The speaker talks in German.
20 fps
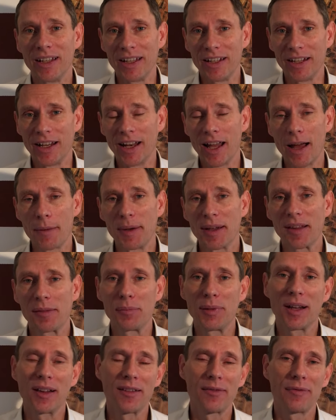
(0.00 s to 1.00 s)
in ihren
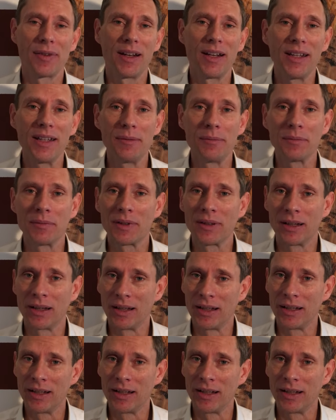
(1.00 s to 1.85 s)
Arbeitsplatz verlieben,